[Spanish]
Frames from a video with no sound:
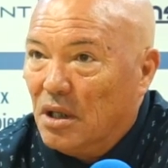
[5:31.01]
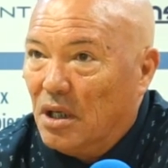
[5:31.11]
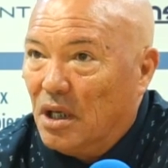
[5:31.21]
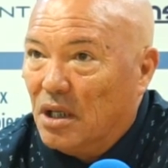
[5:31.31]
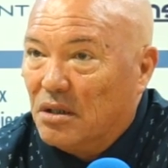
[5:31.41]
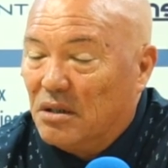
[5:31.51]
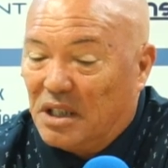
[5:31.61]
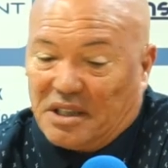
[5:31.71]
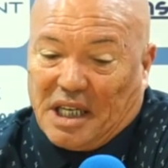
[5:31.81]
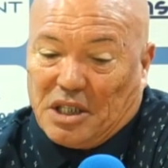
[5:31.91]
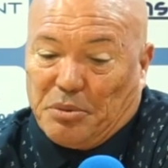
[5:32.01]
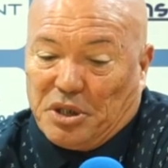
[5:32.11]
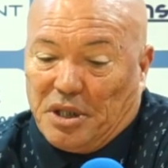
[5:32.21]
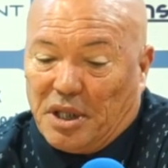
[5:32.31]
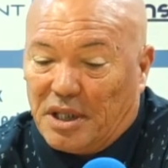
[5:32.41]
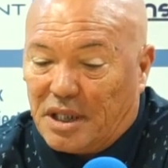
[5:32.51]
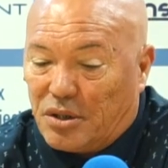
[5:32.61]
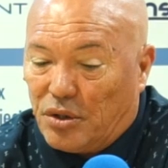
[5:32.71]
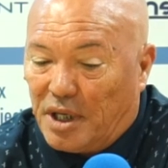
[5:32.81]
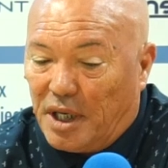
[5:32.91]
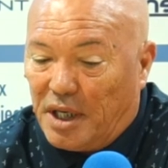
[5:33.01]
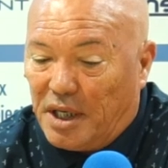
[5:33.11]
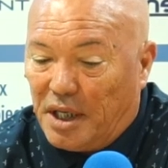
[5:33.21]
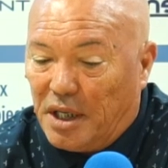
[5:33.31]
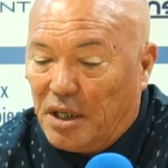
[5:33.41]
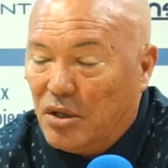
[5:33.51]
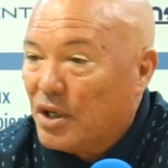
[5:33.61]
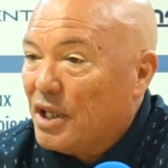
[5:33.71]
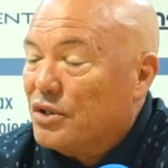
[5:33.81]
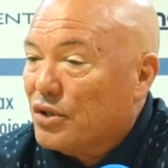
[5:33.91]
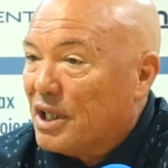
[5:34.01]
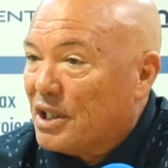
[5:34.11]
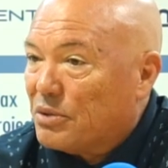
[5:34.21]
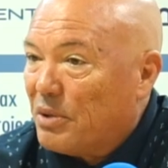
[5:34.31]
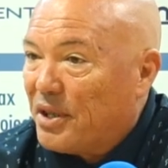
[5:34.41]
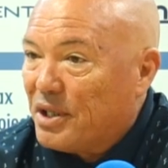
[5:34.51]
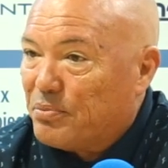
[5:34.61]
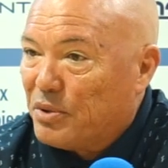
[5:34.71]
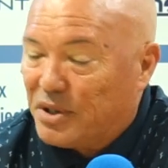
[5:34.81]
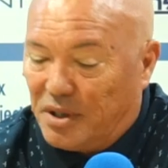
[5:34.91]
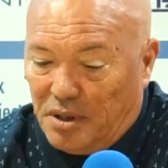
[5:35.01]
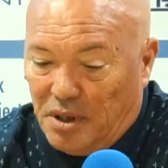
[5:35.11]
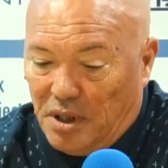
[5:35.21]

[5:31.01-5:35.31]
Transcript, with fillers: y en este caso pues intentas coger y lo que he dicho tantas veces pues